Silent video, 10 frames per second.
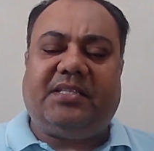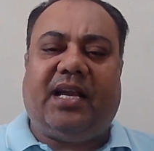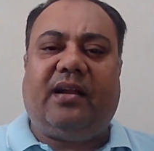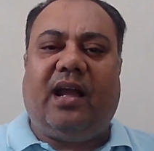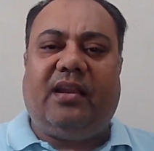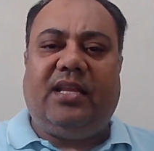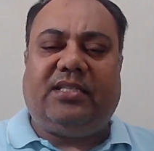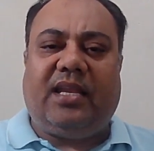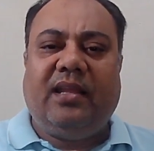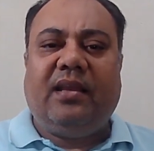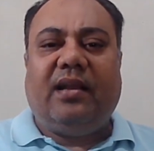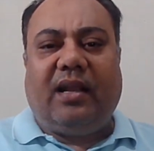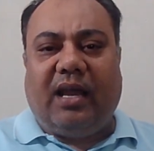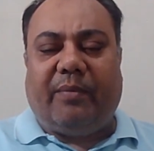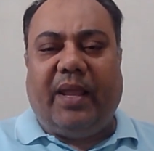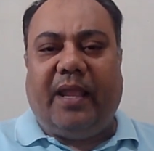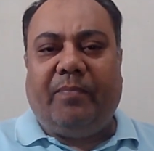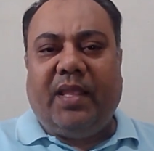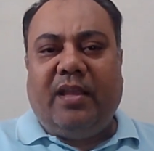जहां का रीजन गर्म है